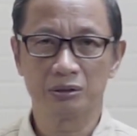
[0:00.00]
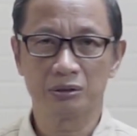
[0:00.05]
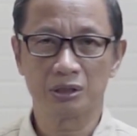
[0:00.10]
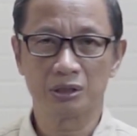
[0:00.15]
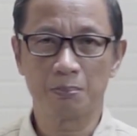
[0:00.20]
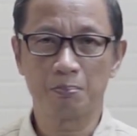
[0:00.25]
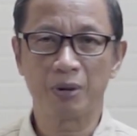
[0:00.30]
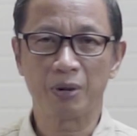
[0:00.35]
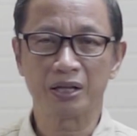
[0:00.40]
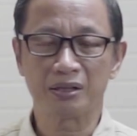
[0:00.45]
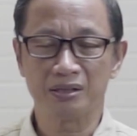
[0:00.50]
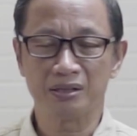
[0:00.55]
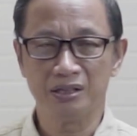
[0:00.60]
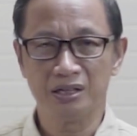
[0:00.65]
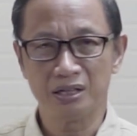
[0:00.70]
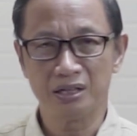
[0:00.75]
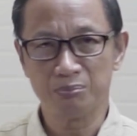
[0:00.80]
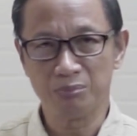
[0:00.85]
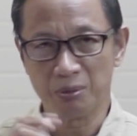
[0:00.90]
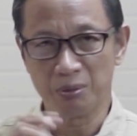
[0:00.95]

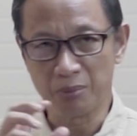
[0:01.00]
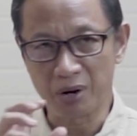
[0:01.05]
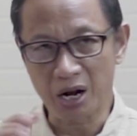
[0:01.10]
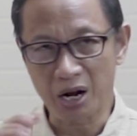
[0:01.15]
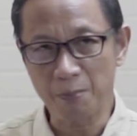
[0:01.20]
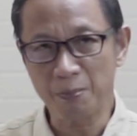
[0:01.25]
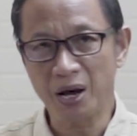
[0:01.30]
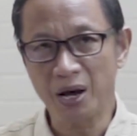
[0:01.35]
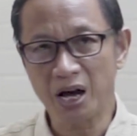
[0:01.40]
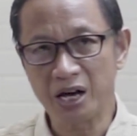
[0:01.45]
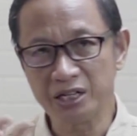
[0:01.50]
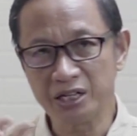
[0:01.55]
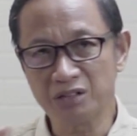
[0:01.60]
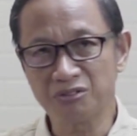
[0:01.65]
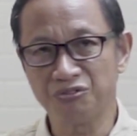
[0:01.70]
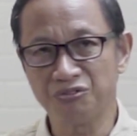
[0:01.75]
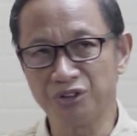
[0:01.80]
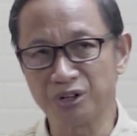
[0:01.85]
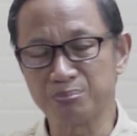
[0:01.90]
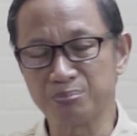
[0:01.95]
tepatnya beberapa
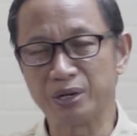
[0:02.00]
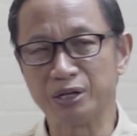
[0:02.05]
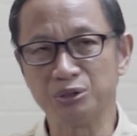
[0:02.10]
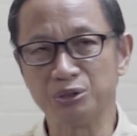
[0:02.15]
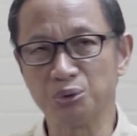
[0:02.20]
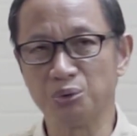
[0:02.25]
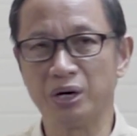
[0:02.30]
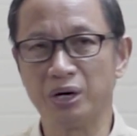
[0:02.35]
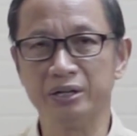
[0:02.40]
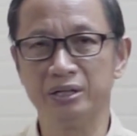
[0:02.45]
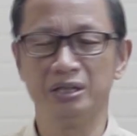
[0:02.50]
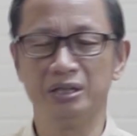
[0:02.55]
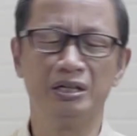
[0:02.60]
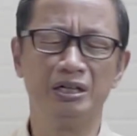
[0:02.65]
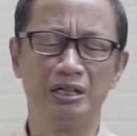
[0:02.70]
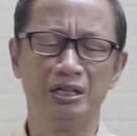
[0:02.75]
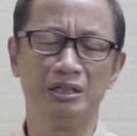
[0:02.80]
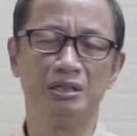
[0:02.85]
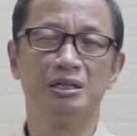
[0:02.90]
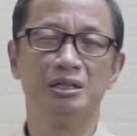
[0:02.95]
ayat firman Tuhan
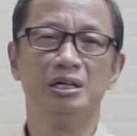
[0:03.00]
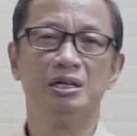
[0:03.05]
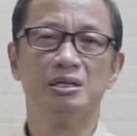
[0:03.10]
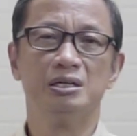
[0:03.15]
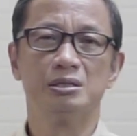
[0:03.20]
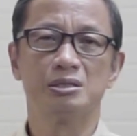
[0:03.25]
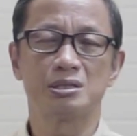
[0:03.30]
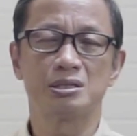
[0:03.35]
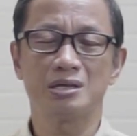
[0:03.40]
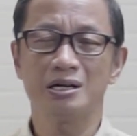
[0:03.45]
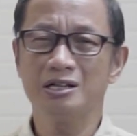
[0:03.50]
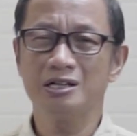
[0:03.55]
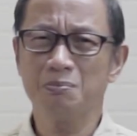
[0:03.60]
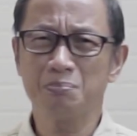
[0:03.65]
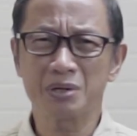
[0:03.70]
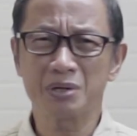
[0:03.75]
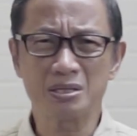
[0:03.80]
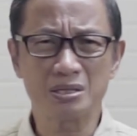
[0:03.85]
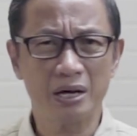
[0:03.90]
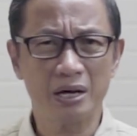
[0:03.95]
ini, saya
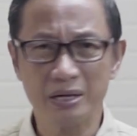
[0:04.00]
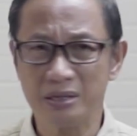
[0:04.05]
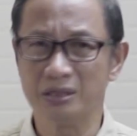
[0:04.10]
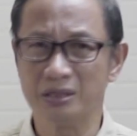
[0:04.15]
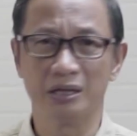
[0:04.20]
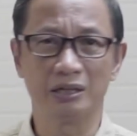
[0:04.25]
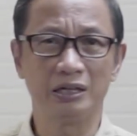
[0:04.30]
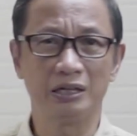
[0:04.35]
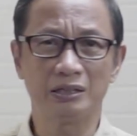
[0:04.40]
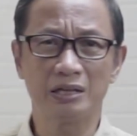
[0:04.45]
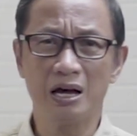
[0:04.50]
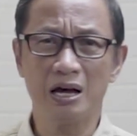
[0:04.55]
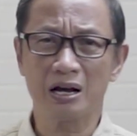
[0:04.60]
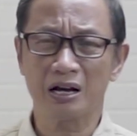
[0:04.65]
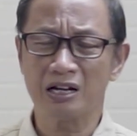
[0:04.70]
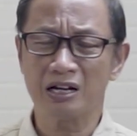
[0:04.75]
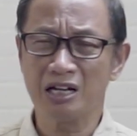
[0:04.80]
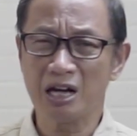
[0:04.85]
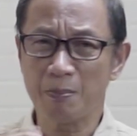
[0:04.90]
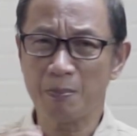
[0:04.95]
percaya kita
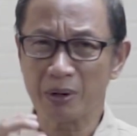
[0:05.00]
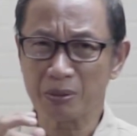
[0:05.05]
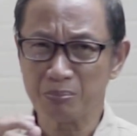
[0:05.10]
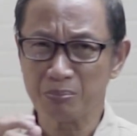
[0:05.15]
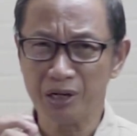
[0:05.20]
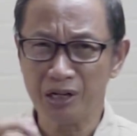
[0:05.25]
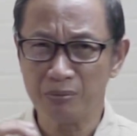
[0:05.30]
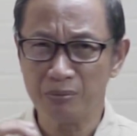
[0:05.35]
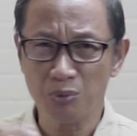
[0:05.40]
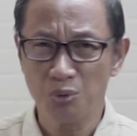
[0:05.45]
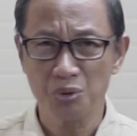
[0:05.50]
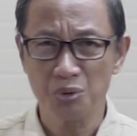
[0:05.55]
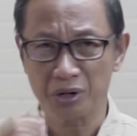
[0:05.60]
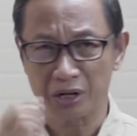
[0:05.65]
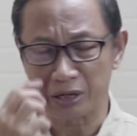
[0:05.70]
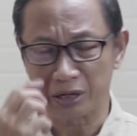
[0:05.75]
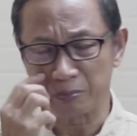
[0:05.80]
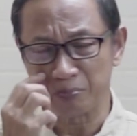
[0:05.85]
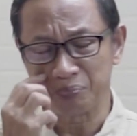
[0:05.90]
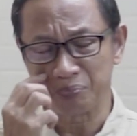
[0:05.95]
akan dapat
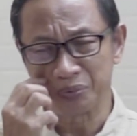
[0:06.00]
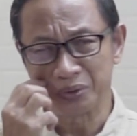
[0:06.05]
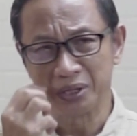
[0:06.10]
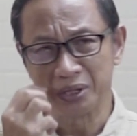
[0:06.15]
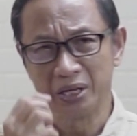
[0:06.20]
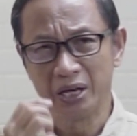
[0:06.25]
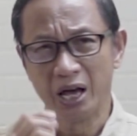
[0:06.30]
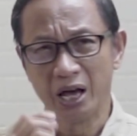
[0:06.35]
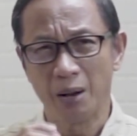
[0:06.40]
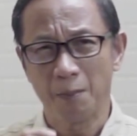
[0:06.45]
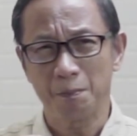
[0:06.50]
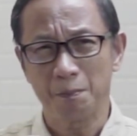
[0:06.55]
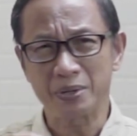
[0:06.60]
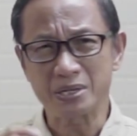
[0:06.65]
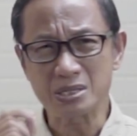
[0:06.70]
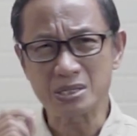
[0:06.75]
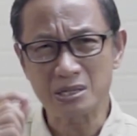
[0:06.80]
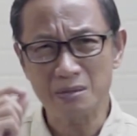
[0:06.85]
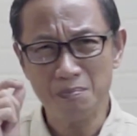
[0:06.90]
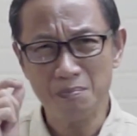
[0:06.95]
menemukan
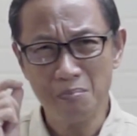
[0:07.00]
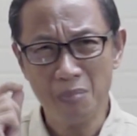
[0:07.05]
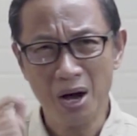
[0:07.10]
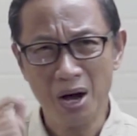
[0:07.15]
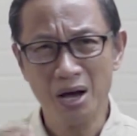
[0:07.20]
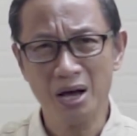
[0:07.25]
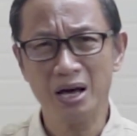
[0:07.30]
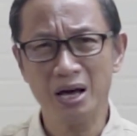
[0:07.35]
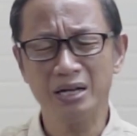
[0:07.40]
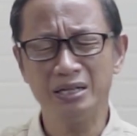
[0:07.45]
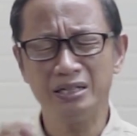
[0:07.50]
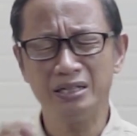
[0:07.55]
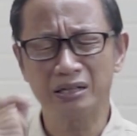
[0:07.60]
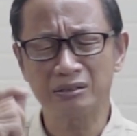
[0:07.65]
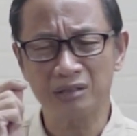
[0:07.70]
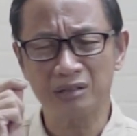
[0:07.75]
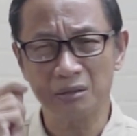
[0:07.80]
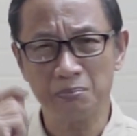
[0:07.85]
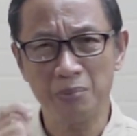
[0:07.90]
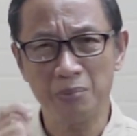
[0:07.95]
persembahan
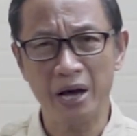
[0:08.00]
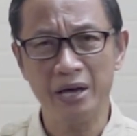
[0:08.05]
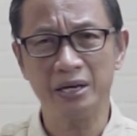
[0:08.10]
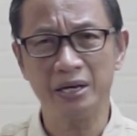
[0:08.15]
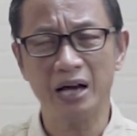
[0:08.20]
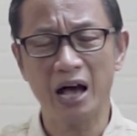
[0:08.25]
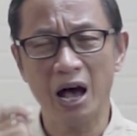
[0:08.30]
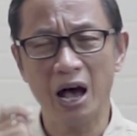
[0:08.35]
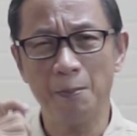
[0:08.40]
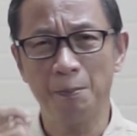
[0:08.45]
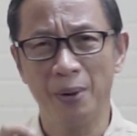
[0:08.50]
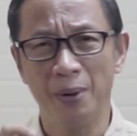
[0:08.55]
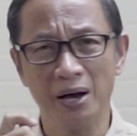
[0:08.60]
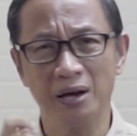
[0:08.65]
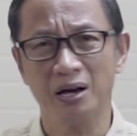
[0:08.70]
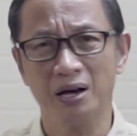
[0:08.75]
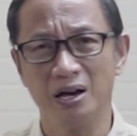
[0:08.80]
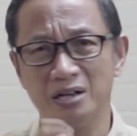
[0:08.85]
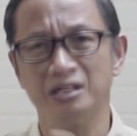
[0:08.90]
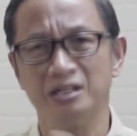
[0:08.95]
yang terbaik
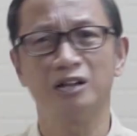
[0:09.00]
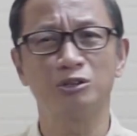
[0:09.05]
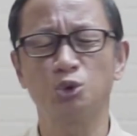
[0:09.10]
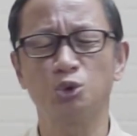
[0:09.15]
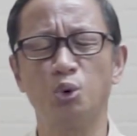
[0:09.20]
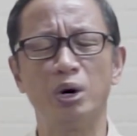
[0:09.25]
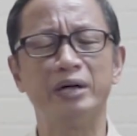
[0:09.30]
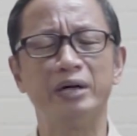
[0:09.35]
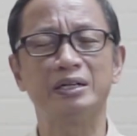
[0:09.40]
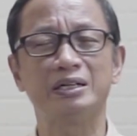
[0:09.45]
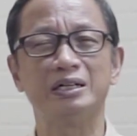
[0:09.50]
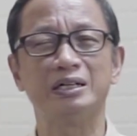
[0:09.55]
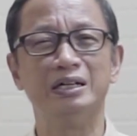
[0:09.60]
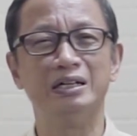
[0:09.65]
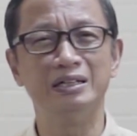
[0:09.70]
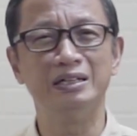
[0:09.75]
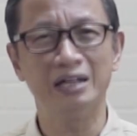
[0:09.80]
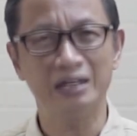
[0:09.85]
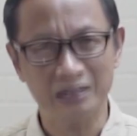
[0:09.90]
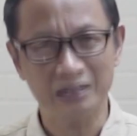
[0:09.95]
apakah yang Tuhan
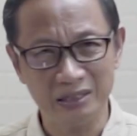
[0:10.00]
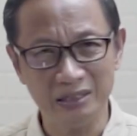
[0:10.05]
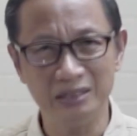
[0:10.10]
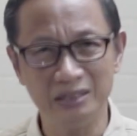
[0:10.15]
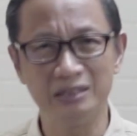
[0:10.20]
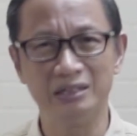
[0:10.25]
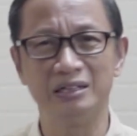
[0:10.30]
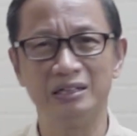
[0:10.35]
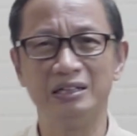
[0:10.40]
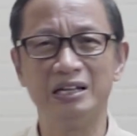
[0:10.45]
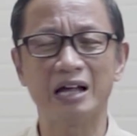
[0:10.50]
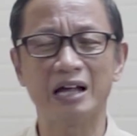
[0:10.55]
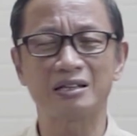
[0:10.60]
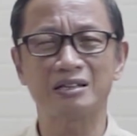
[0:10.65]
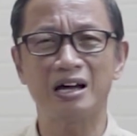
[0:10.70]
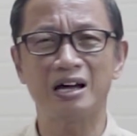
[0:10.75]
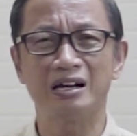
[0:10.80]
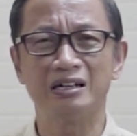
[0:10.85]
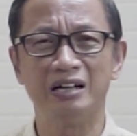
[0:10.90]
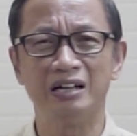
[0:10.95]
kehendaki
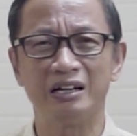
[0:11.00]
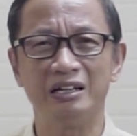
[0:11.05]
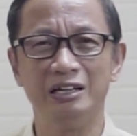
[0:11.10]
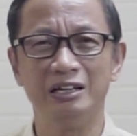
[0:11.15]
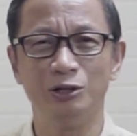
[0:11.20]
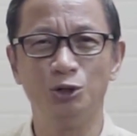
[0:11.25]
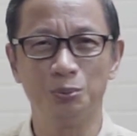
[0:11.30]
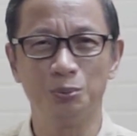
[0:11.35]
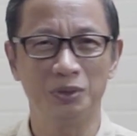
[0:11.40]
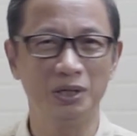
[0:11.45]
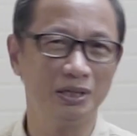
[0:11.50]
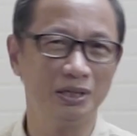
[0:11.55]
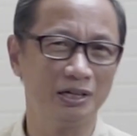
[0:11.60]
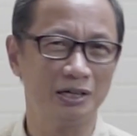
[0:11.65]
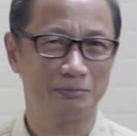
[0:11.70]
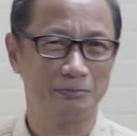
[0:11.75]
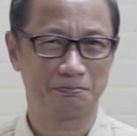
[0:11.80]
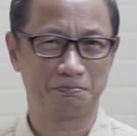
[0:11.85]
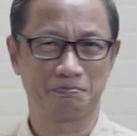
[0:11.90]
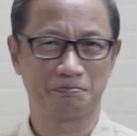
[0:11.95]
datang dari hidup
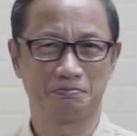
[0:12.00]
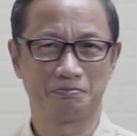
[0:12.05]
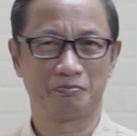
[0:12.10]
kita.